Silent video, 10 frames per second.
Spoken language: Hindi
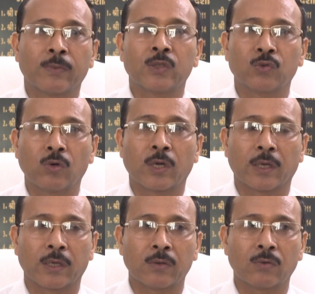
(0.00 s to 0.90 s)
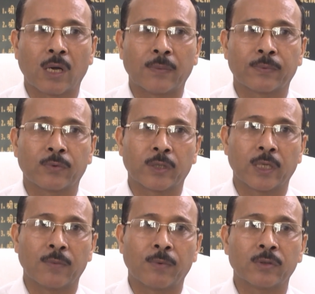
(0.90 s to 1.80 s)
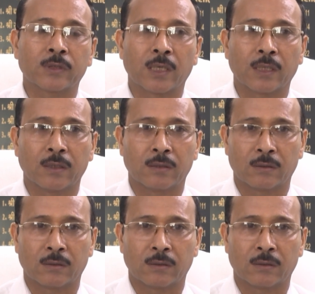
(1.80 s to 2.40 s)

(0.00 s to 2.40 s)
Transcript: में चूक करेंगे तो आपके लिए बहुत सारे